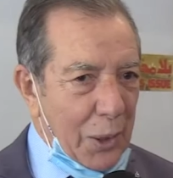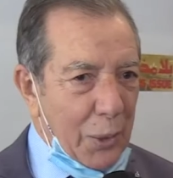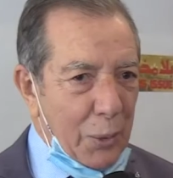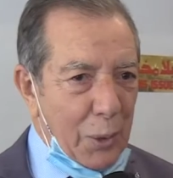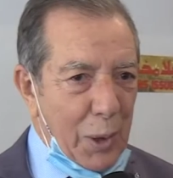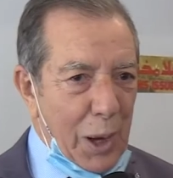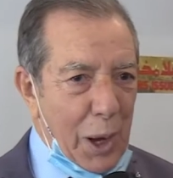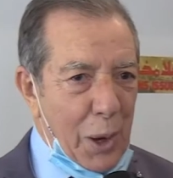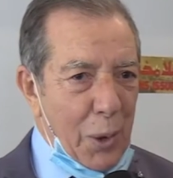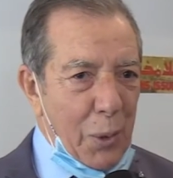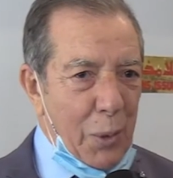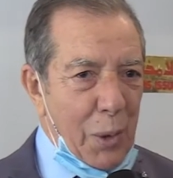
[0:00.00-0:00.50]

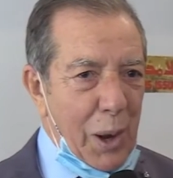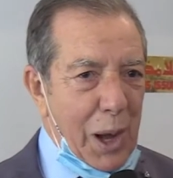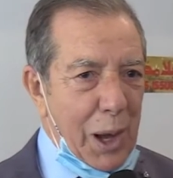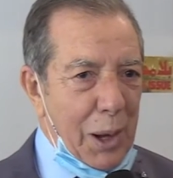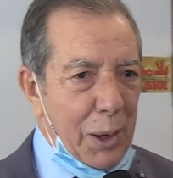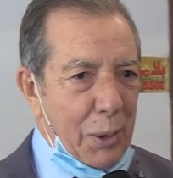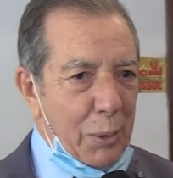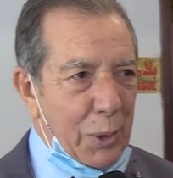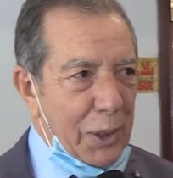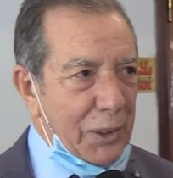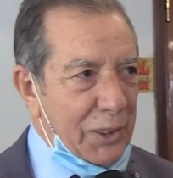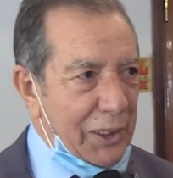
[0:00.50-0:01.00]
وهو
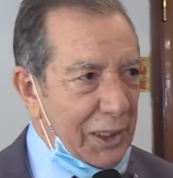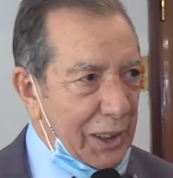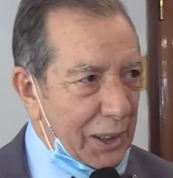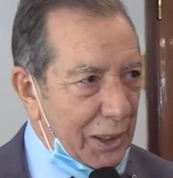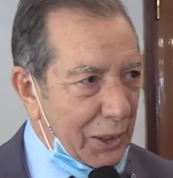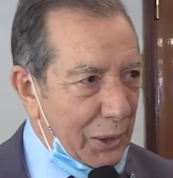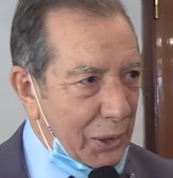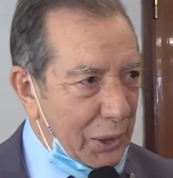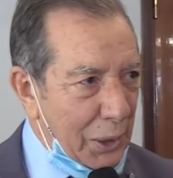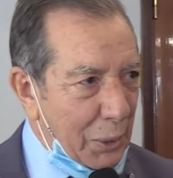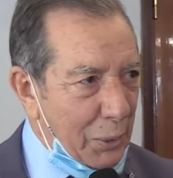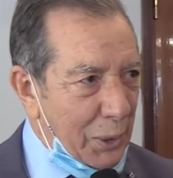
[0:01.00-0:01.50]

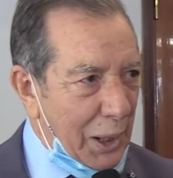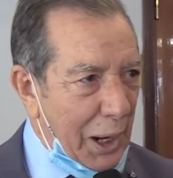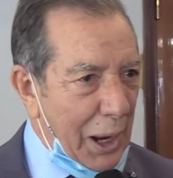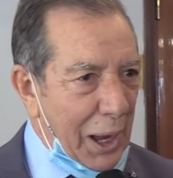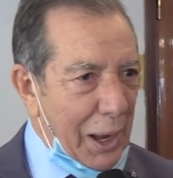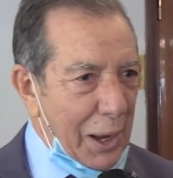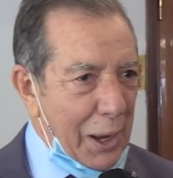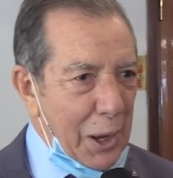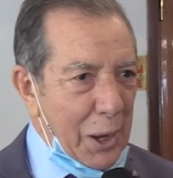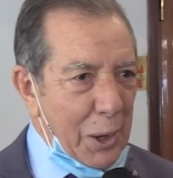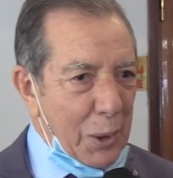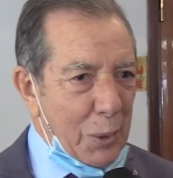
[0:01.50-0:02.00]
وزير
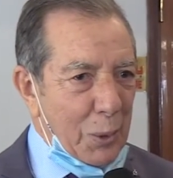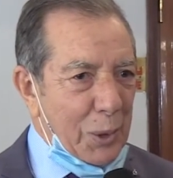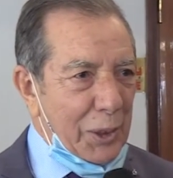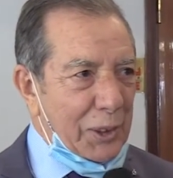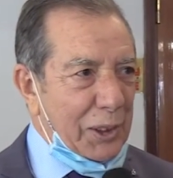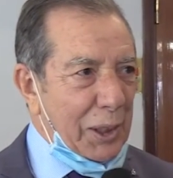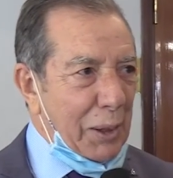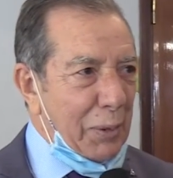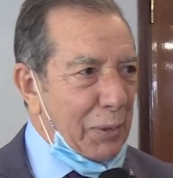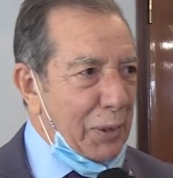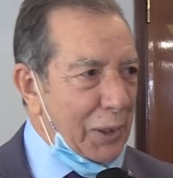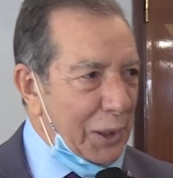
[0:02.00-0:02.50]
الثورة
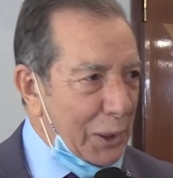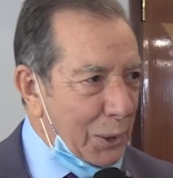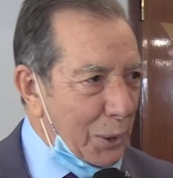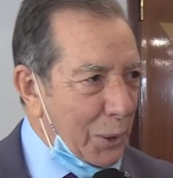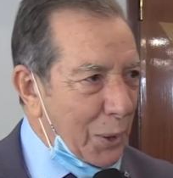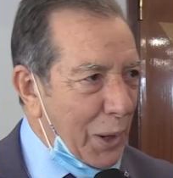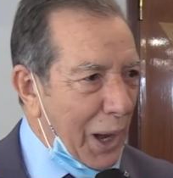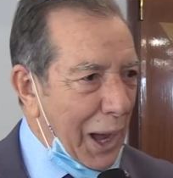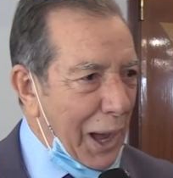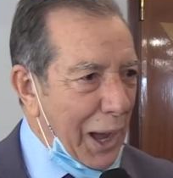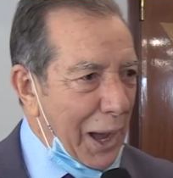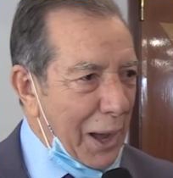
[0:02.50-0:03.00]

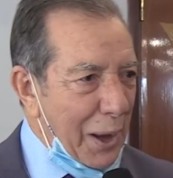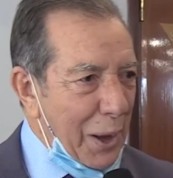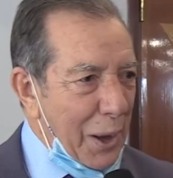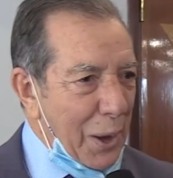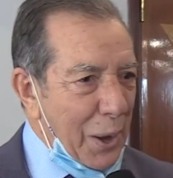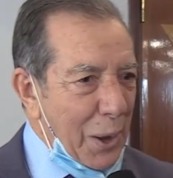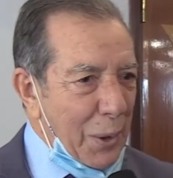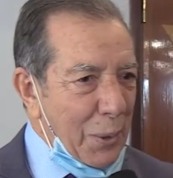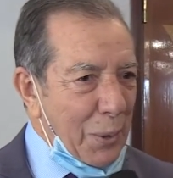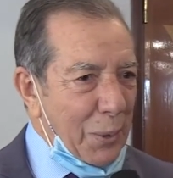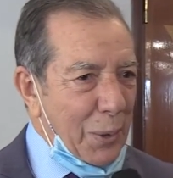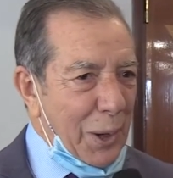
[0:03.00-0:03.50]
وسفيرها
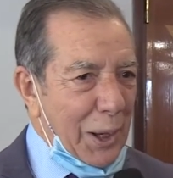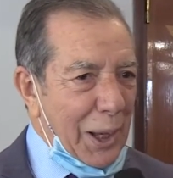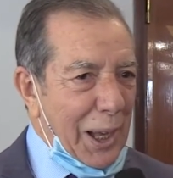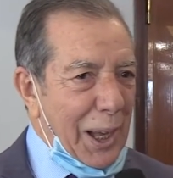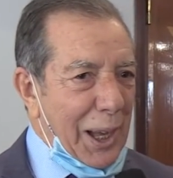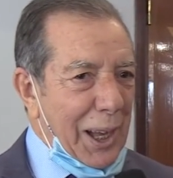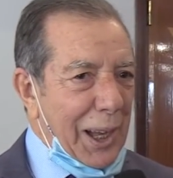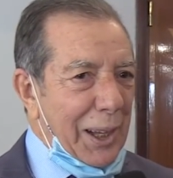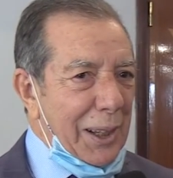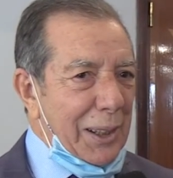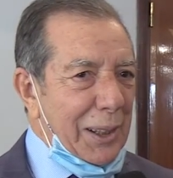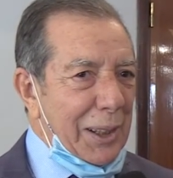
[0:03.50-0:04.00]

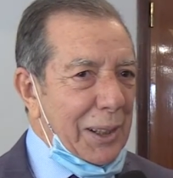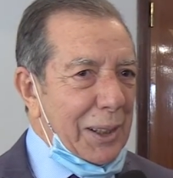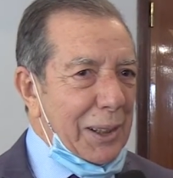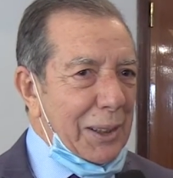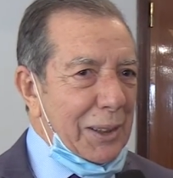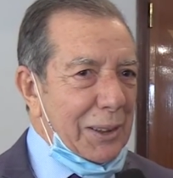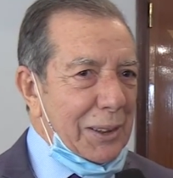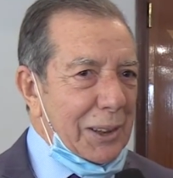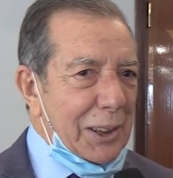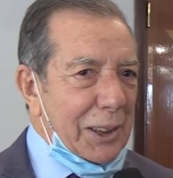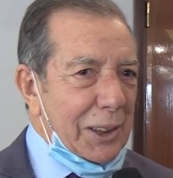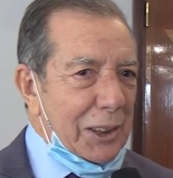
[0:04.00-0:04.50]

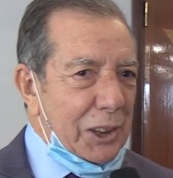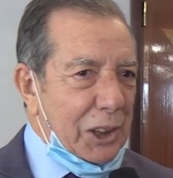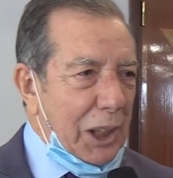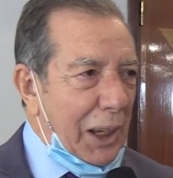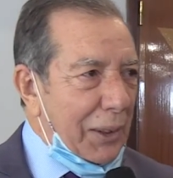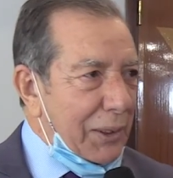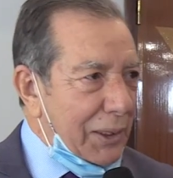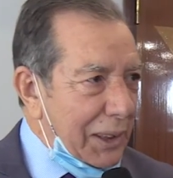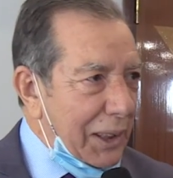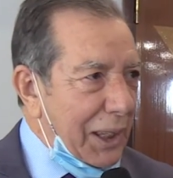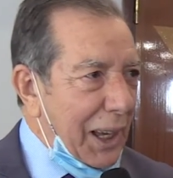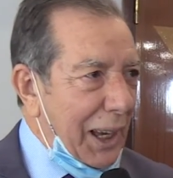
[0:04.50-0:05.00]

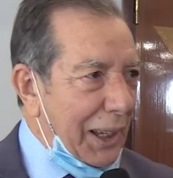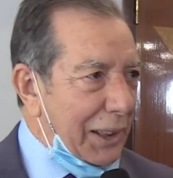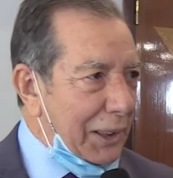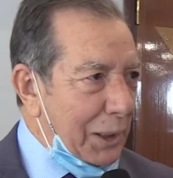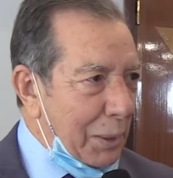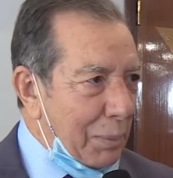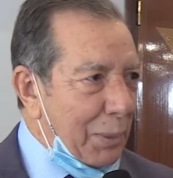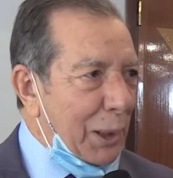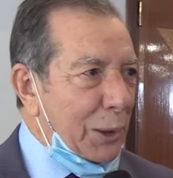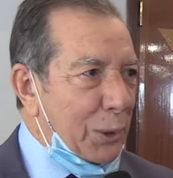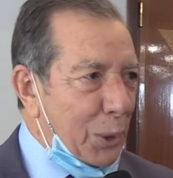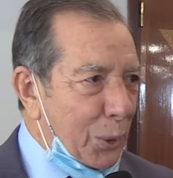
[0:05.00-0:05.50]
وشخصية آه،
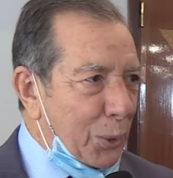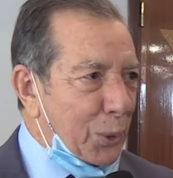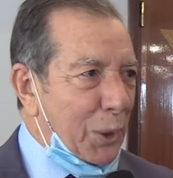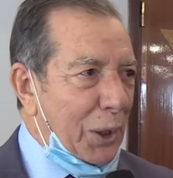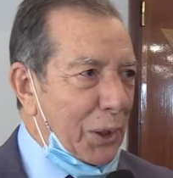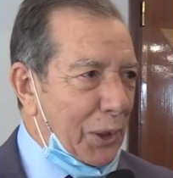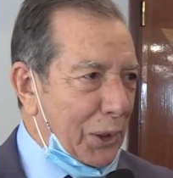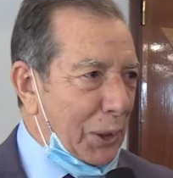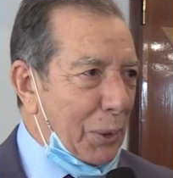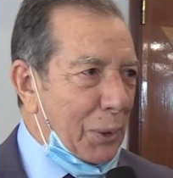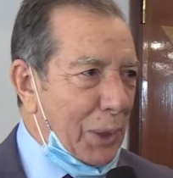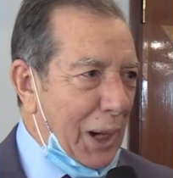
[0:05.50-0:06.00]
عندما
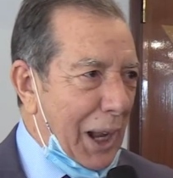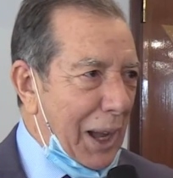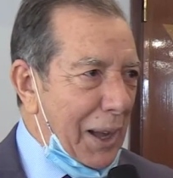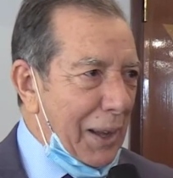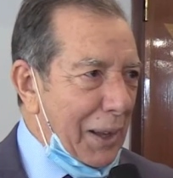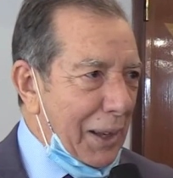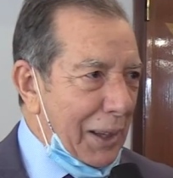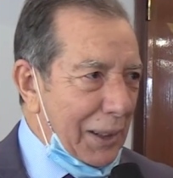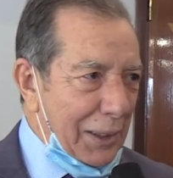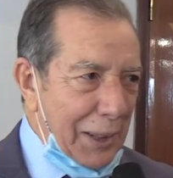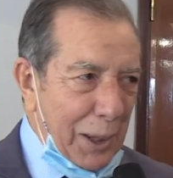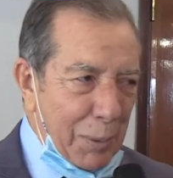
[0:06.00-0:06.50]
تذكر الثورة
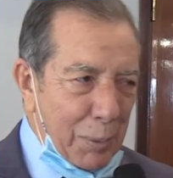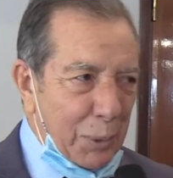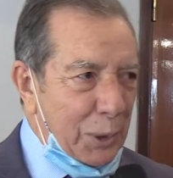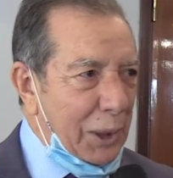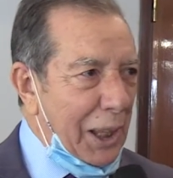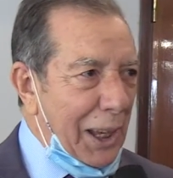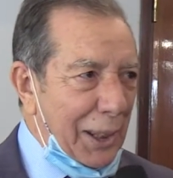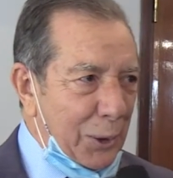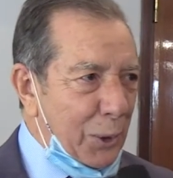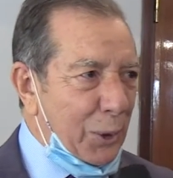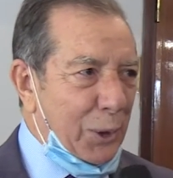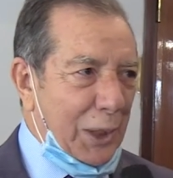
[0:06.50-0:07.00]

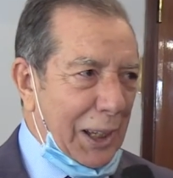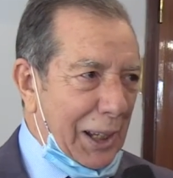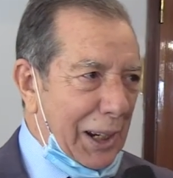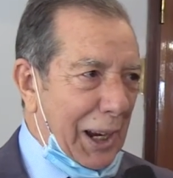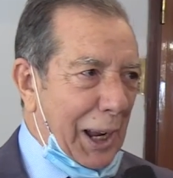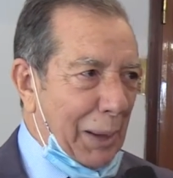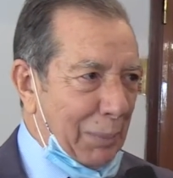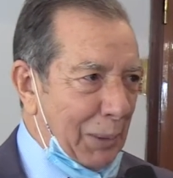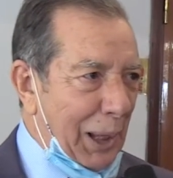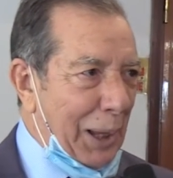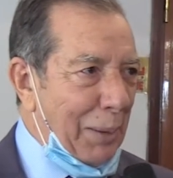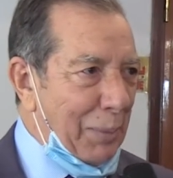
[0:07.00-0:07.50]
لابد أن يذكر
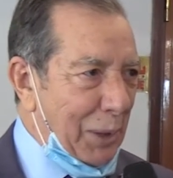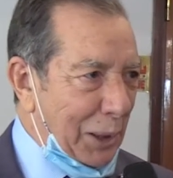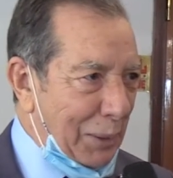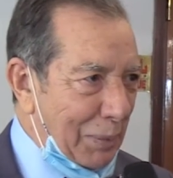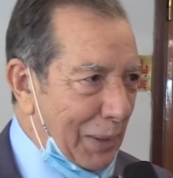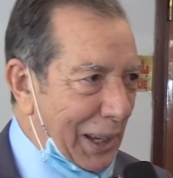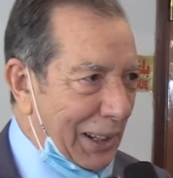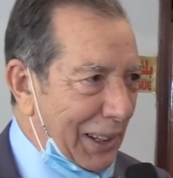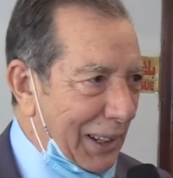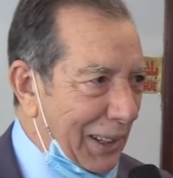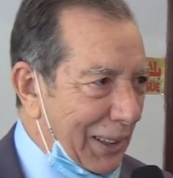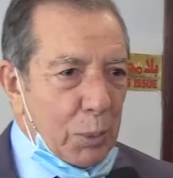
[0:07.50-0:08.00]
عبد الحميد
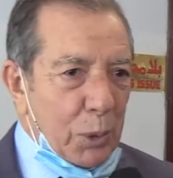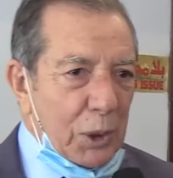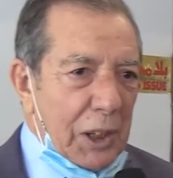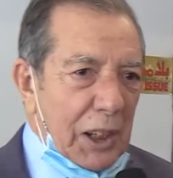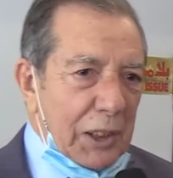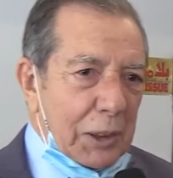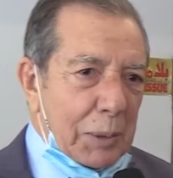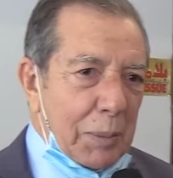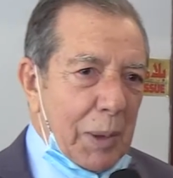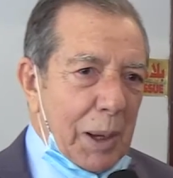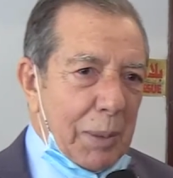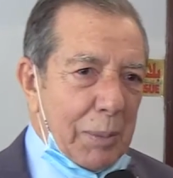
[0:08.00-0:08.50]
مهري
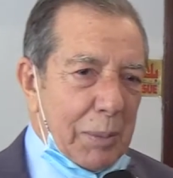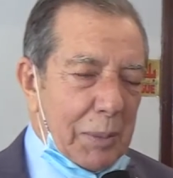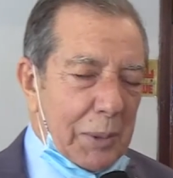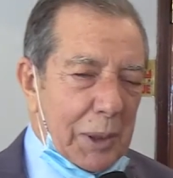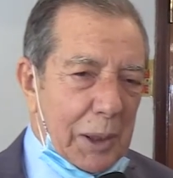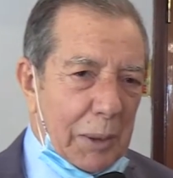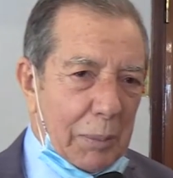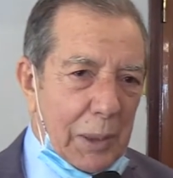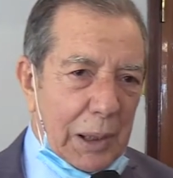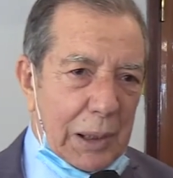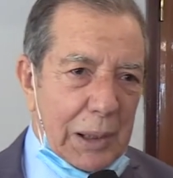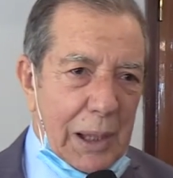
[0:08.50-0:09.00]
مناسبة
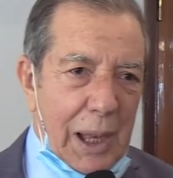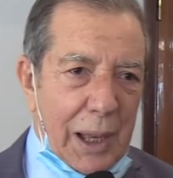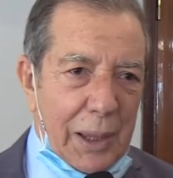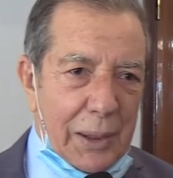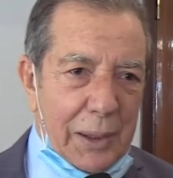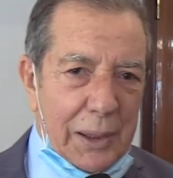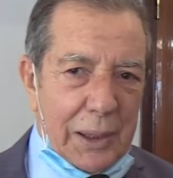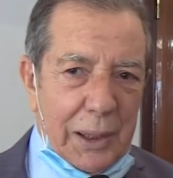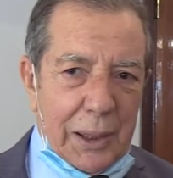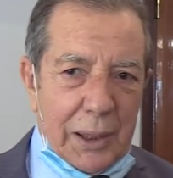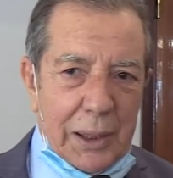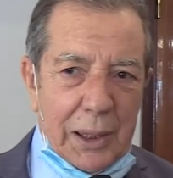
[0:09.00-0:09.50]
مثل
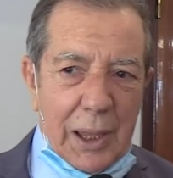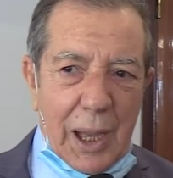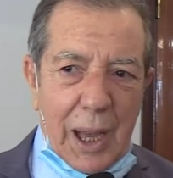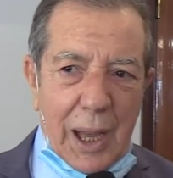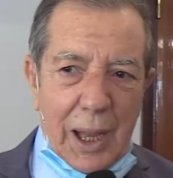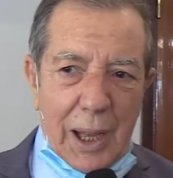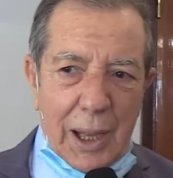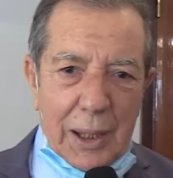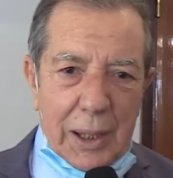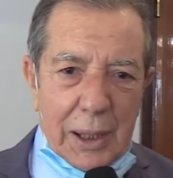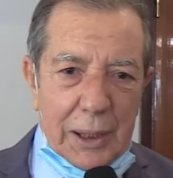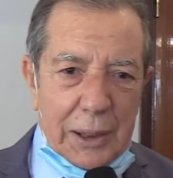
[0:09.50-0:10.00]
هذه
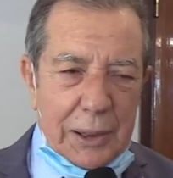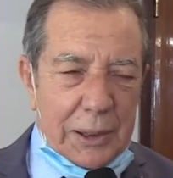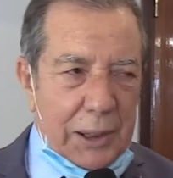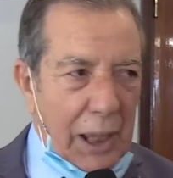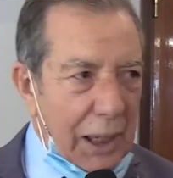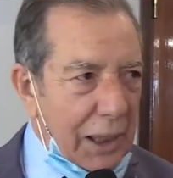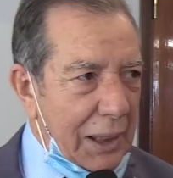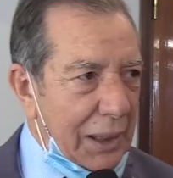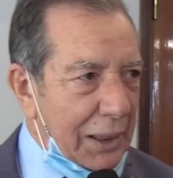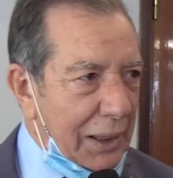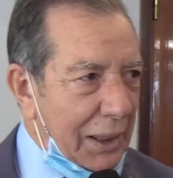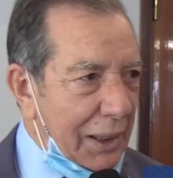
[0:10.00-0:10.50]
هي
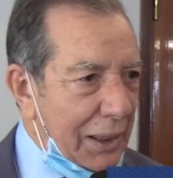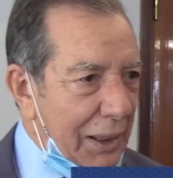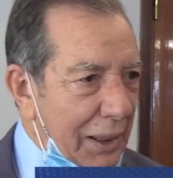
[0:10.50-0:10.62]
دين